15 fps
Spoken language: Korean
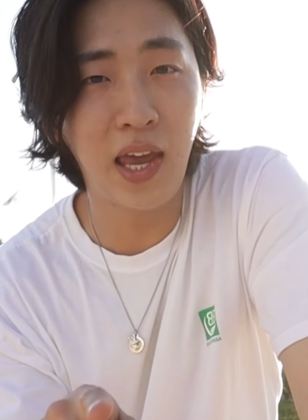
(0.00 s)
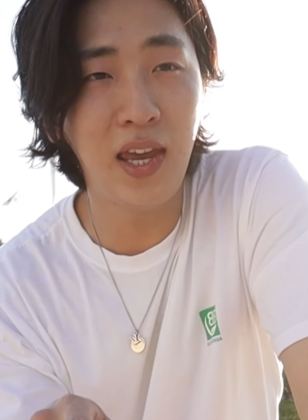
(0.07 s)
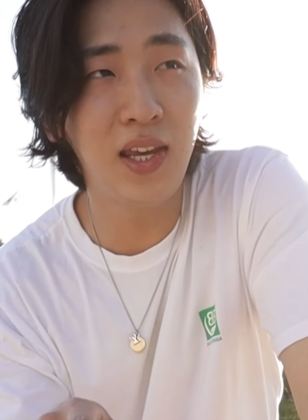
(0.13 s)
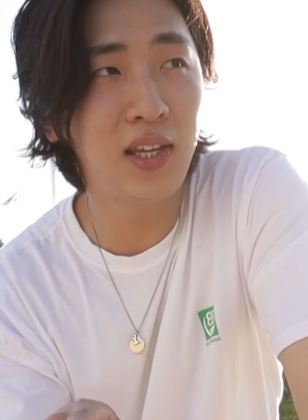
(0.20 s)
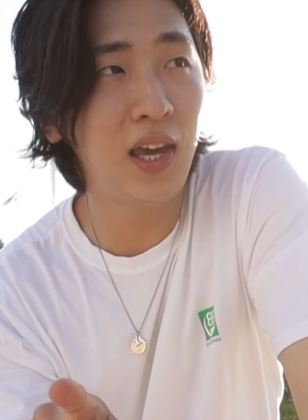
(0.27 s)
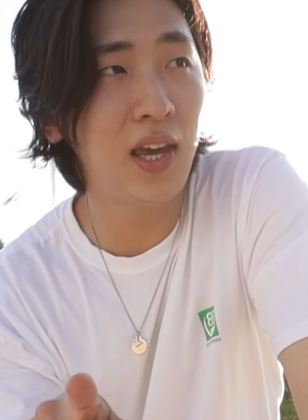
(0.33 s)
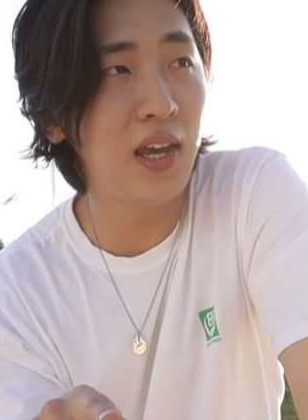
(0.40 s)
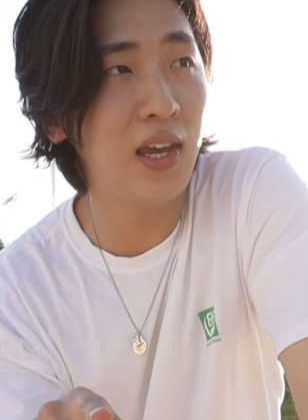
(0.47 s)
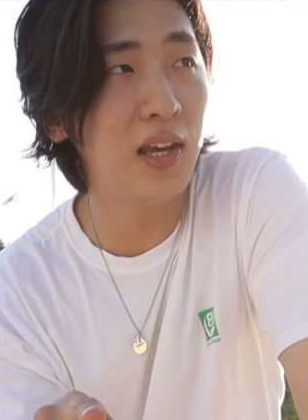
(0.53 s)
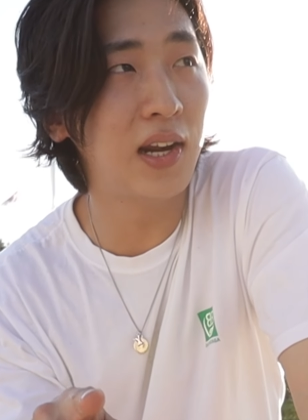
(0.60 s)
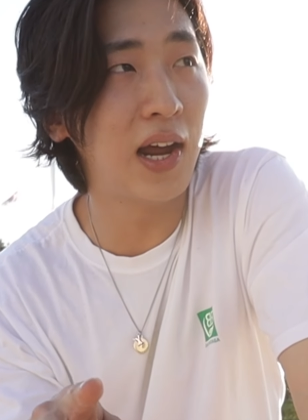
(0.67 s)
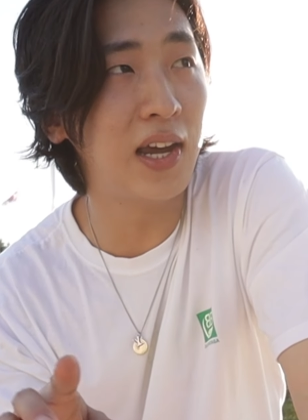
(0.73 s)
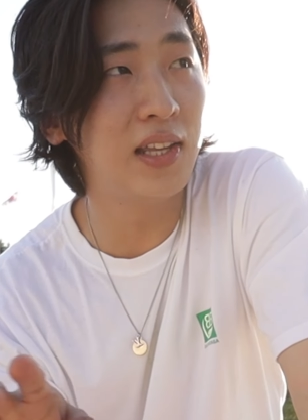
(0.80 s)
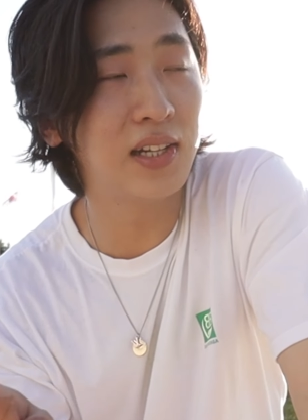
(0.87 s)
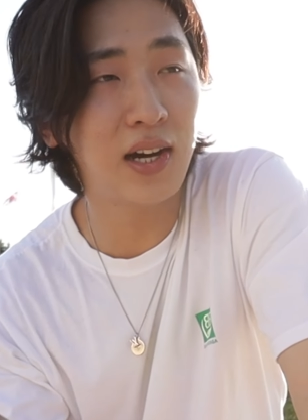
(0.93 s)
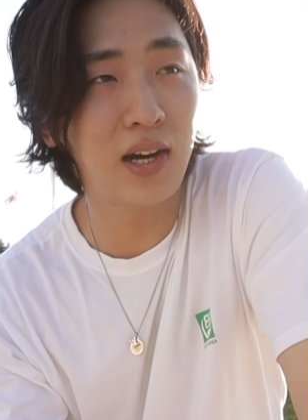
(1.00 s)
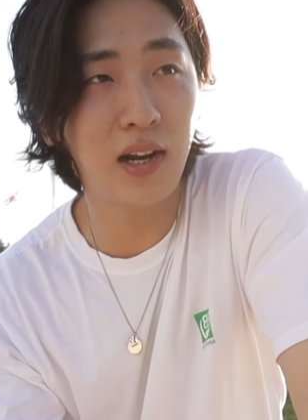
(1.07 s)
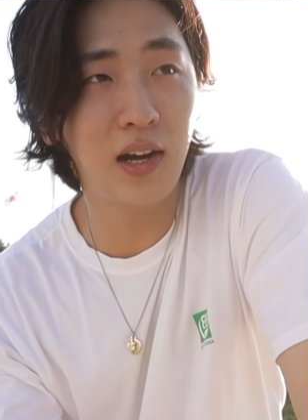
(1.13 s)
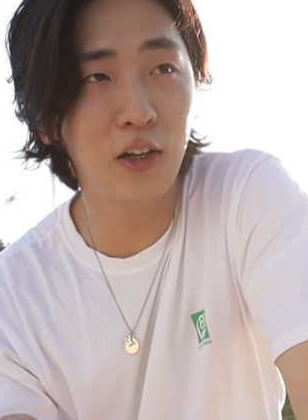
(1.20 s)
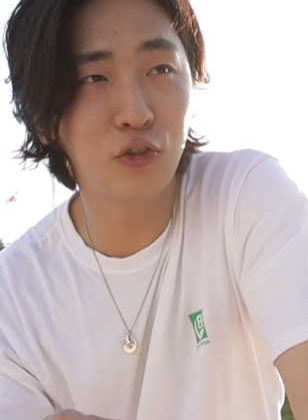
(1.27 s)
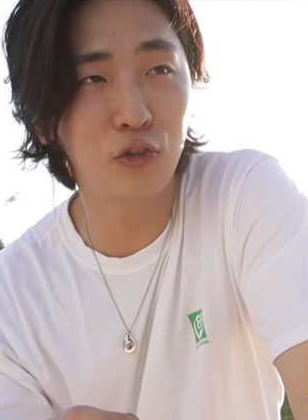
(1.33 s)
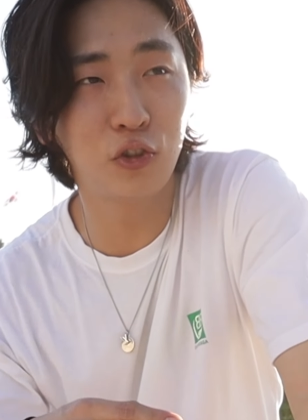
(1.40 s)
AK 라인을
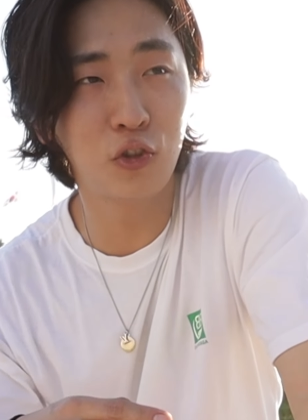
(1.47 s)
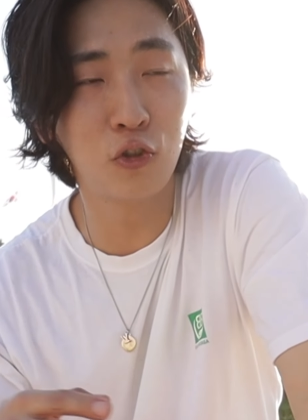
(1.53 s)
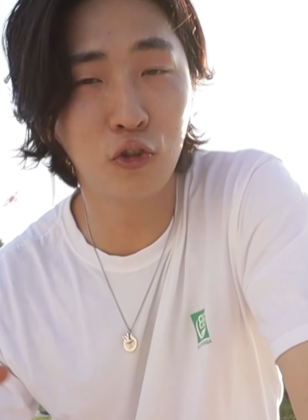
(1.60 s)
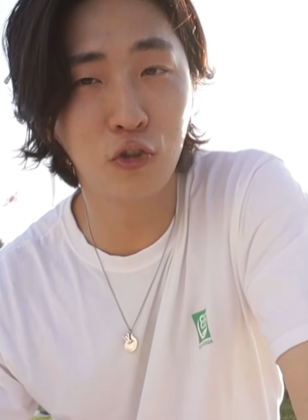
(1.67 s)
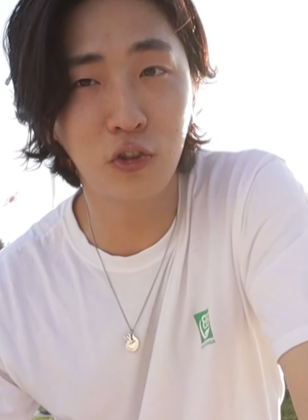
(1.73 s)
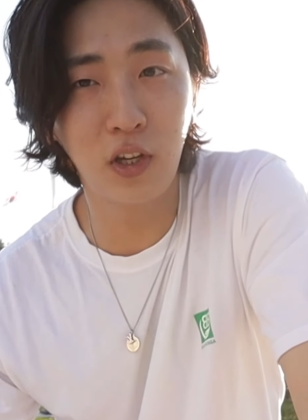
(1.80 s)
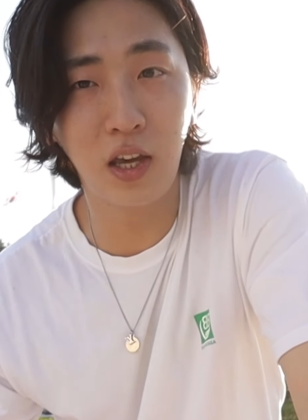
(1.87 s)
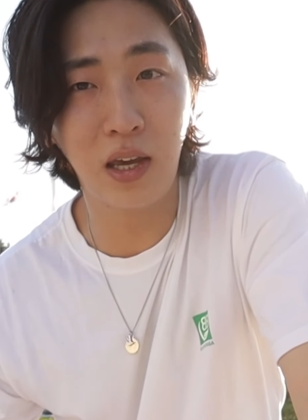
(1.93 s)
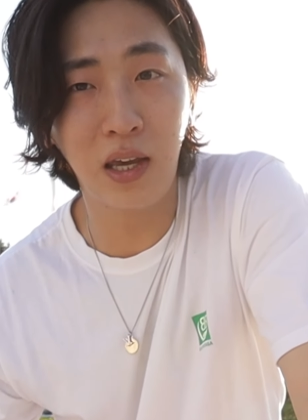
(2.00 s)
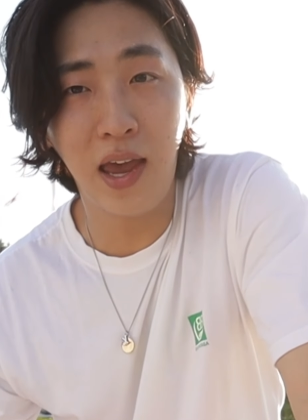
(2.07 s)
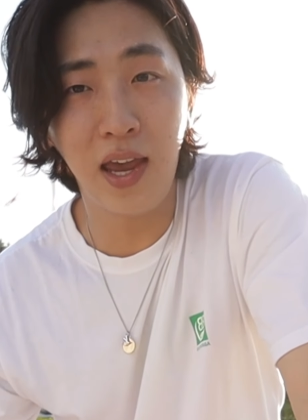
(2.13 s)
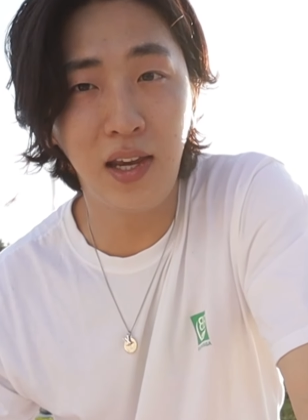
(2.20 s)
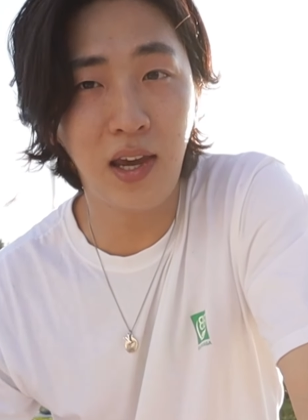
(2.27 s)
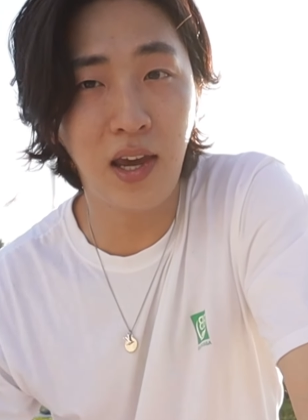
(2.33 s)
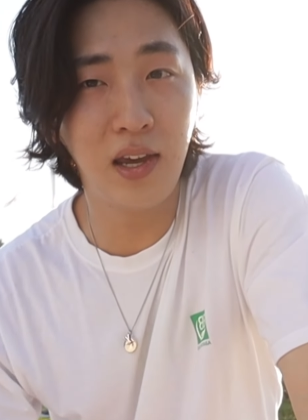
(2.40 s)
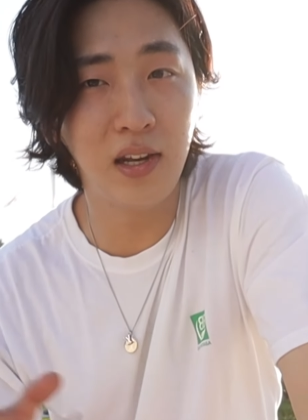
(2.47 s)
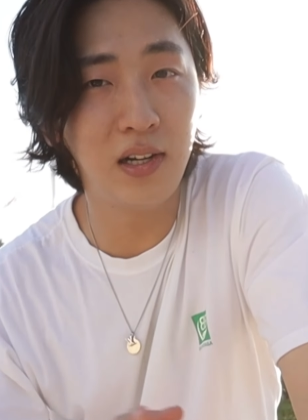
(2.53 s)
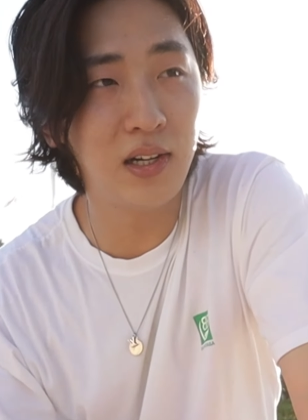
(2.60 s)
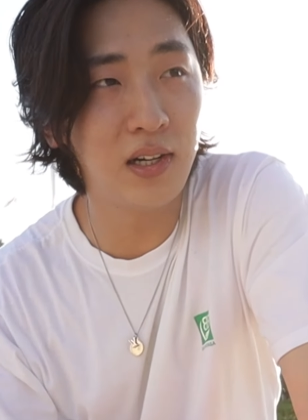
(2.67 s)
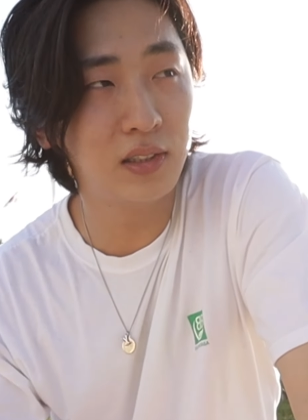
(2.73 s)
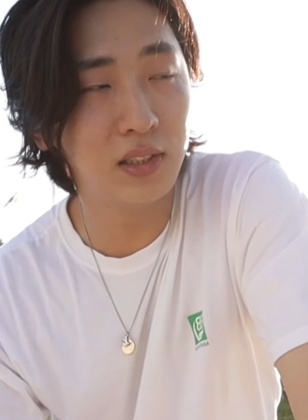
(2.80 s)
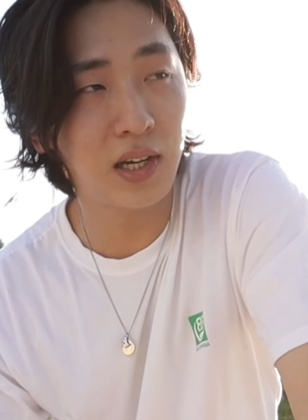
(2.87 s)
깔아가지고 전국에
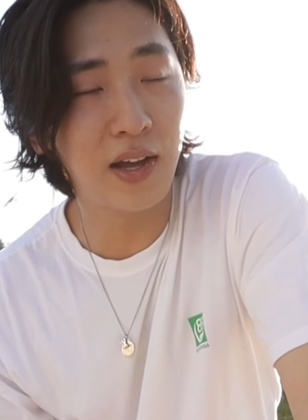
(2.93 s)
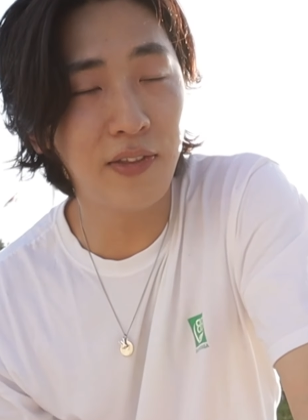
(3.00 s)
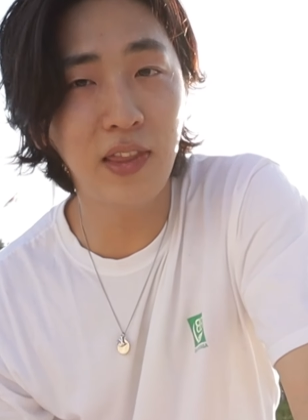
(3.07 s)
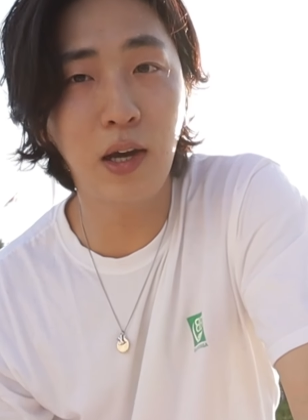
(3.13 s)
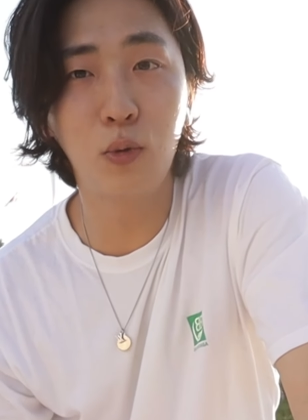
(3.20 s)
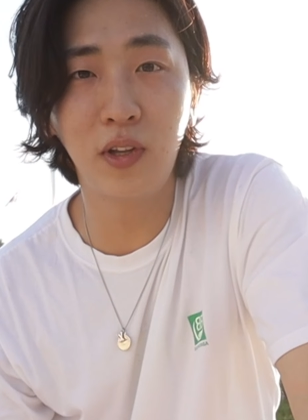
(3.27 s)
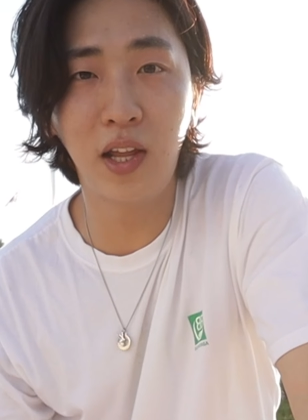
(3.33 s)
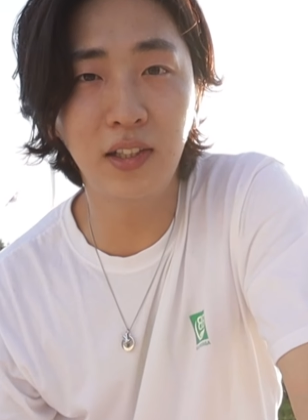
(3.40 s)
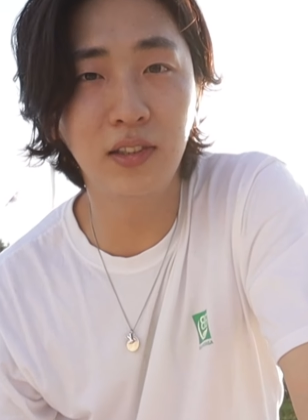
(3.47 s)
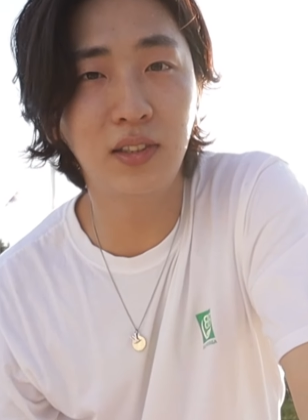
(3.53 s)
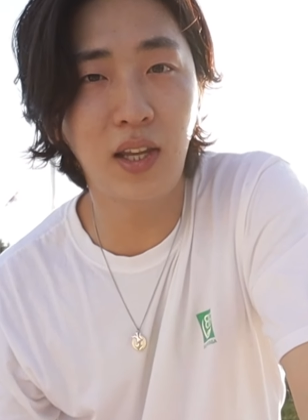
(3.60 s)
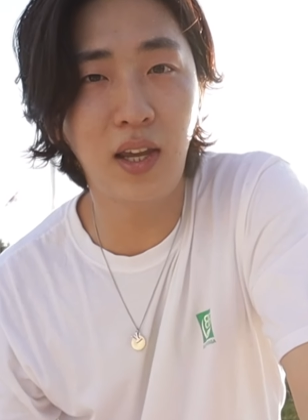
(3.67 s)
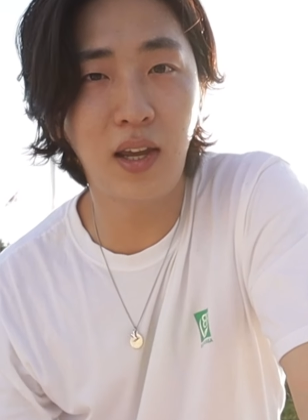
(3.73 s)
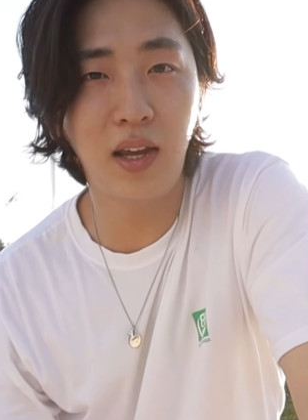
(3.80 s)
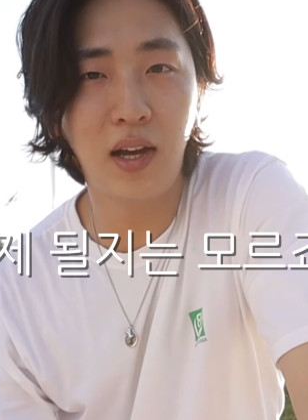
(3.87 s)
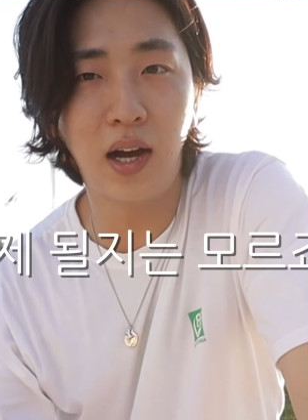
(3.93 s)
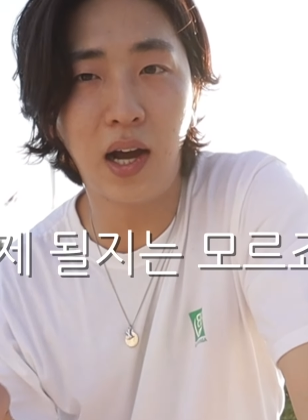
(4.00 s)
AK를 이제 한다고는 하는데